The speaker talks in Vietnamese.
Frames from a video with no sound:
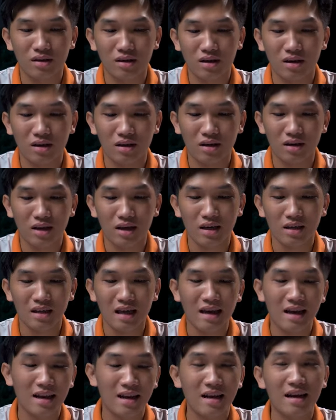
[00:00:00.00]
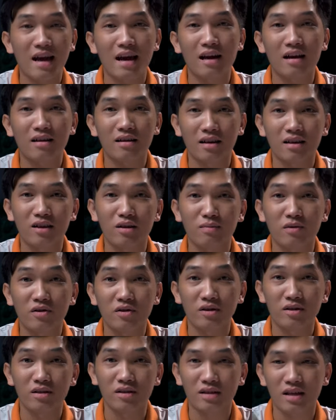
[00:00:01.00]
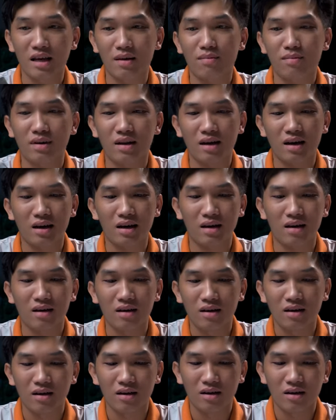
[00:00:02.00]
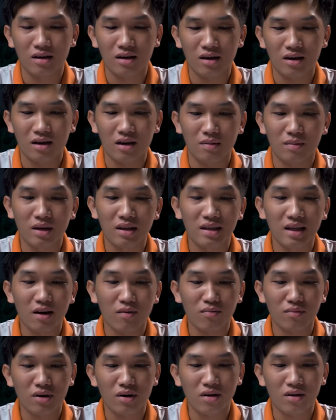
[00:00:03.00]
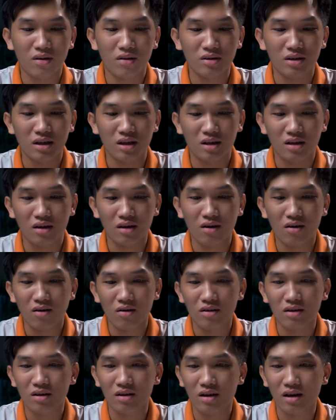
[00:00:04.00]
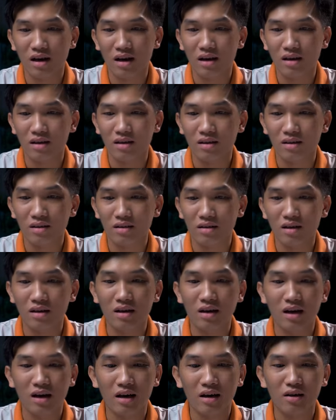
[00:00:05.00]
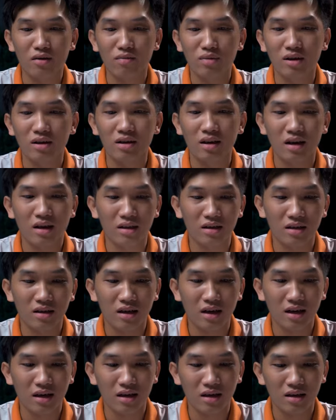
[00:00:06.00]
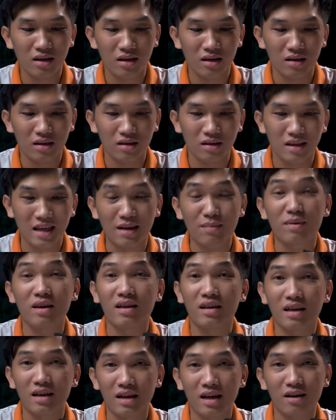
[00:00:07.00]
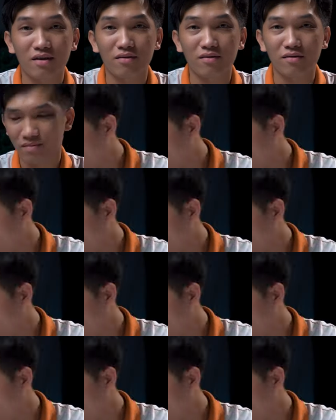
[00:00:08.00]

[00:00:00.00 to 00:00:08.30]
à, cái tai nghe này ra để cho mọi người xem là à, bên trong nó sẽ có những cái thiết kế cũng như là những cái à, trang bị như thế nào